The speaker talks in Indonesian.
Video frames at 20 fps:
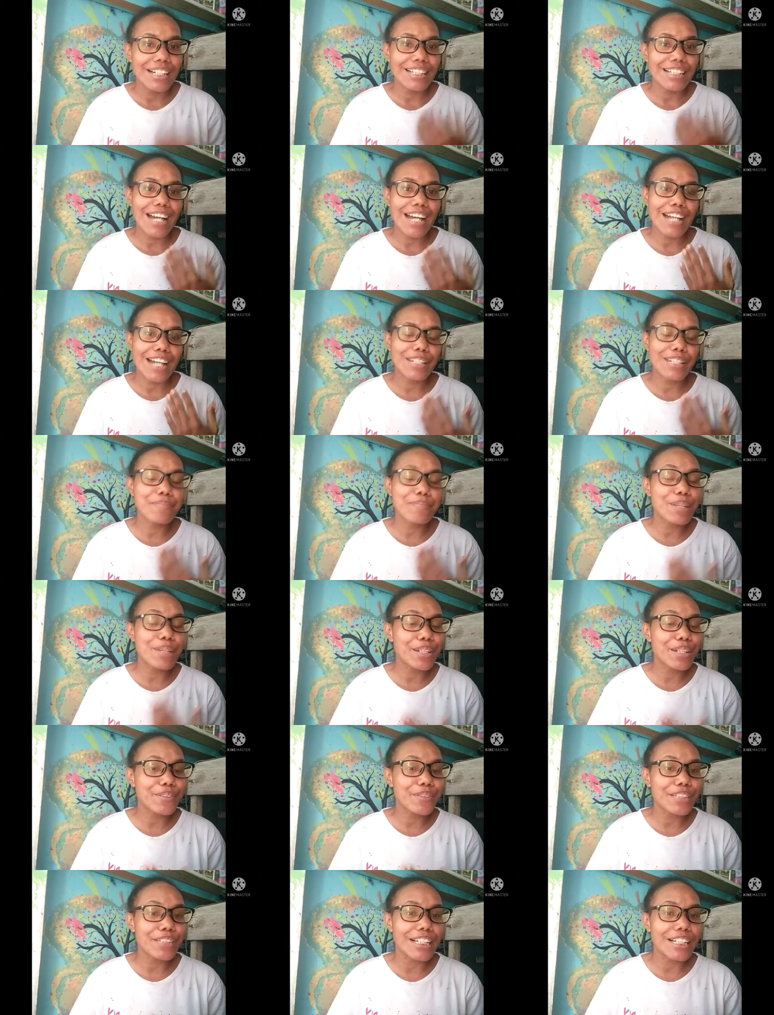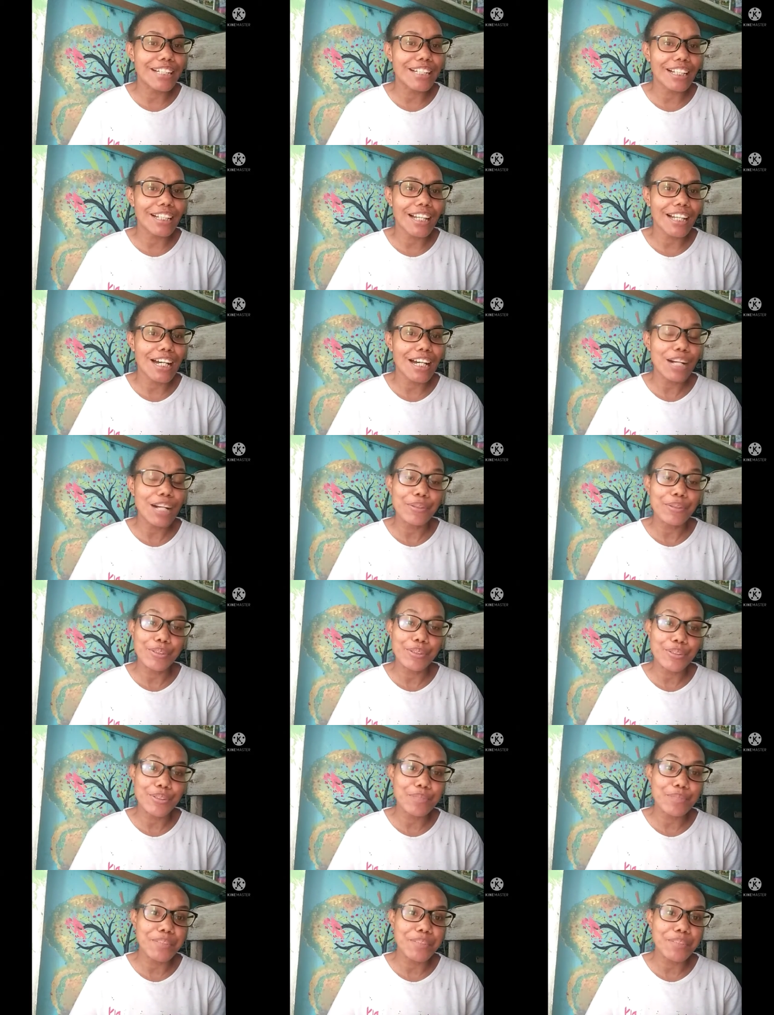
Nah, yang berikut adalah untuk